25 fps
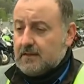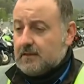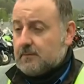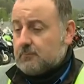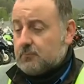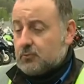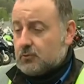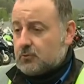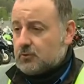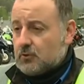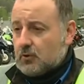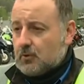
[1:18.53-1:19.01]

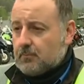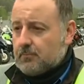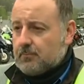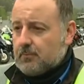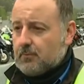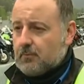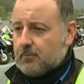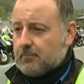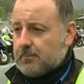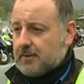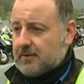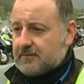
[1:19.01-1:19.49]

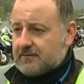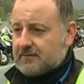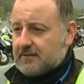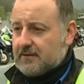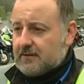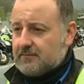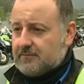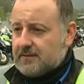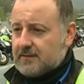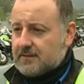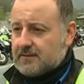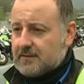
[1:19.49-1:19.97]
Purtroppo perse la
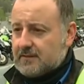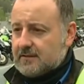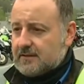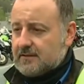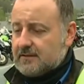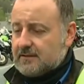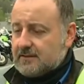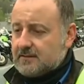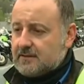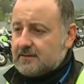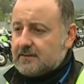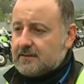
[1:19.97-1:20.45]
vita nel
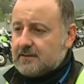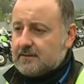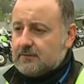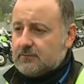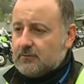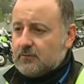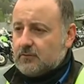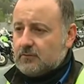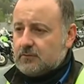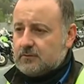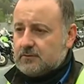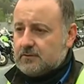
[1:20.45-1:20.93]

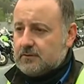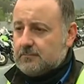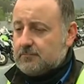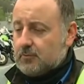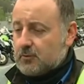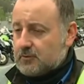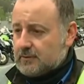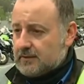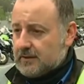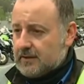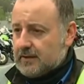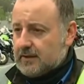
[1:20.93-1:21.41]
tentativo di
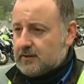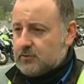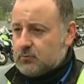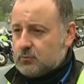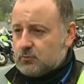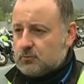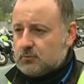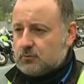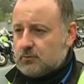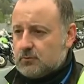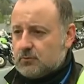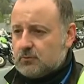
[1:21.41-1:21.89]
portare
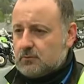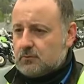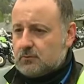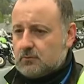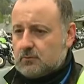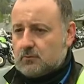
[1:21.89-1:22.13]
aiuto